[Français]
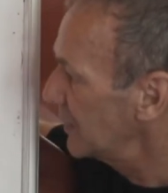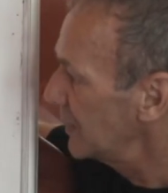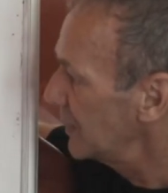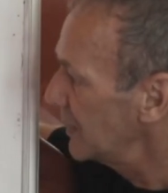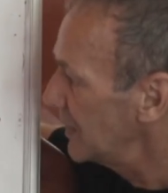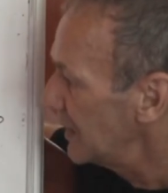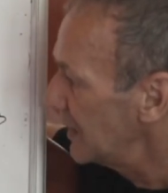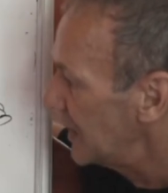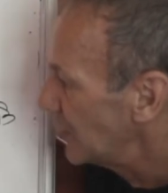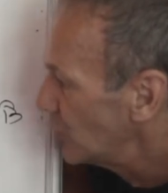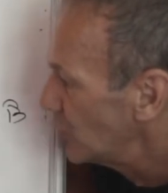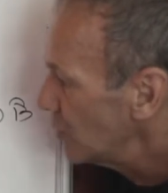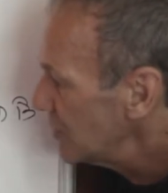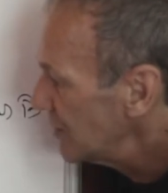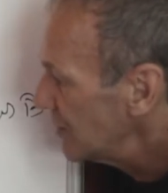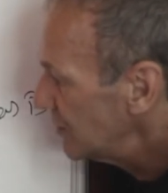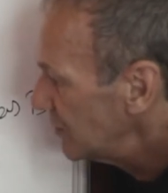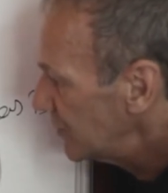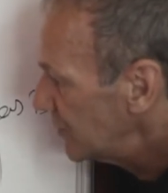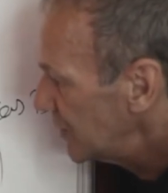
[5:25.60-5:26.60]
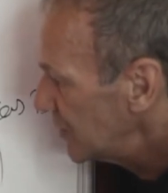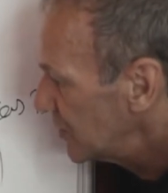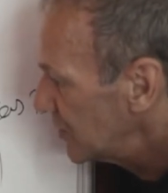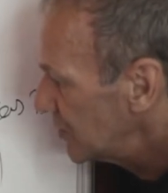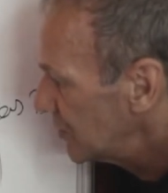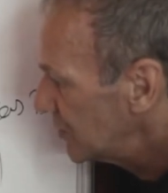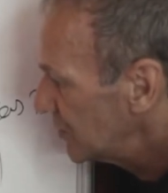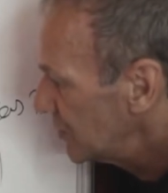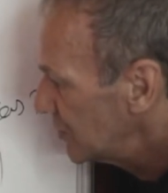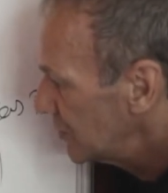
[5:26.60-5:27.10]
La deuxième
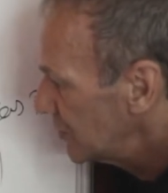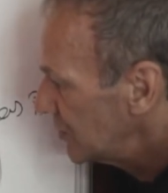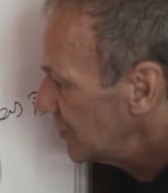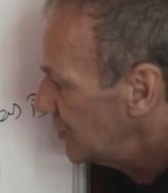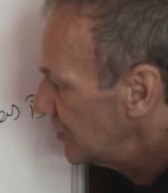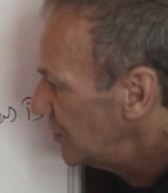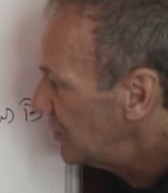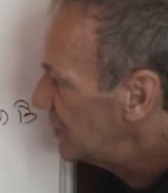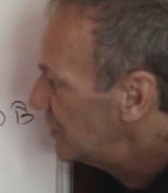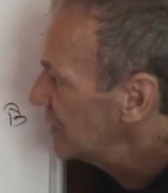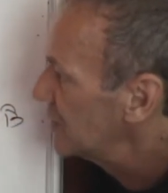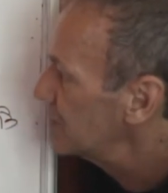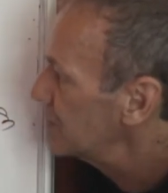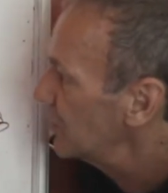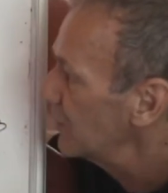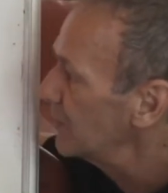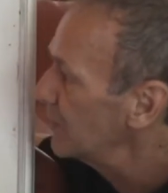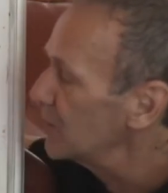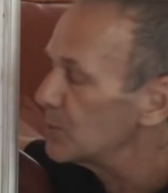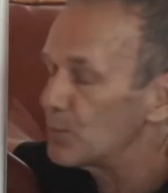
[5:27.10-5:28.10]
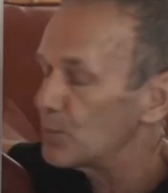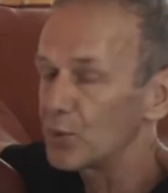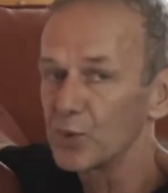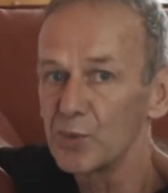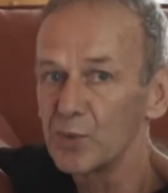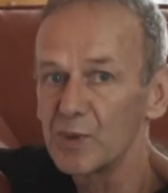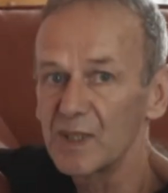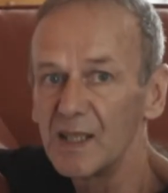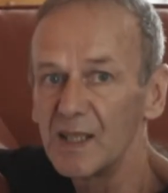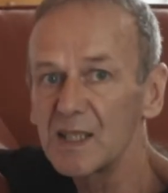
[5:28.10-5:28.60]
façon euh, d'exprimer ce produit
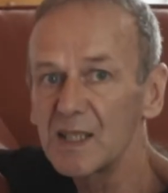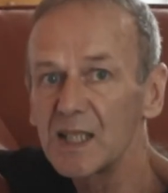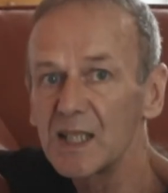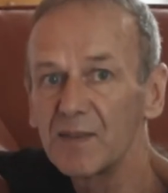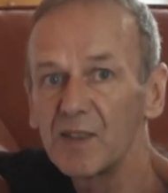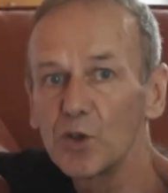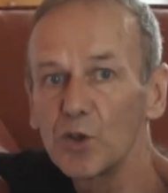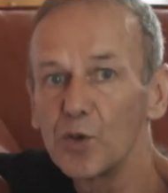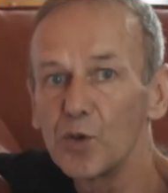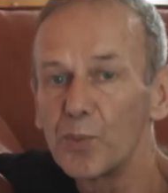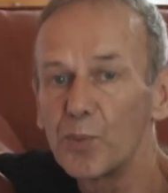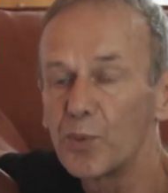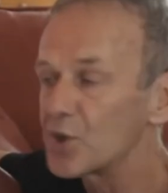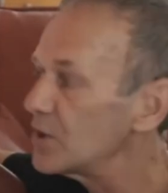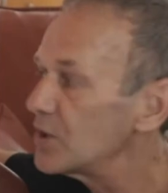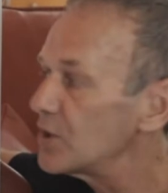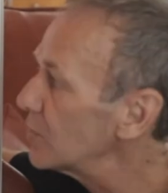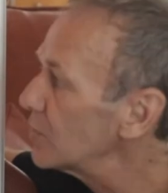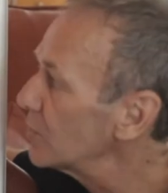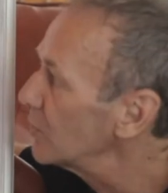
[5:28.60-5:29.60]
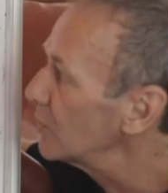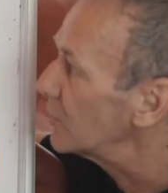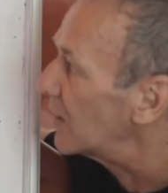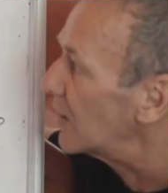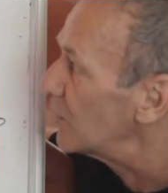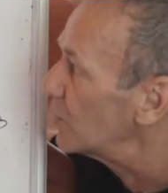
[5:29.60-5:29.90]
scalaire, c'est avec le projeteur orthogonal.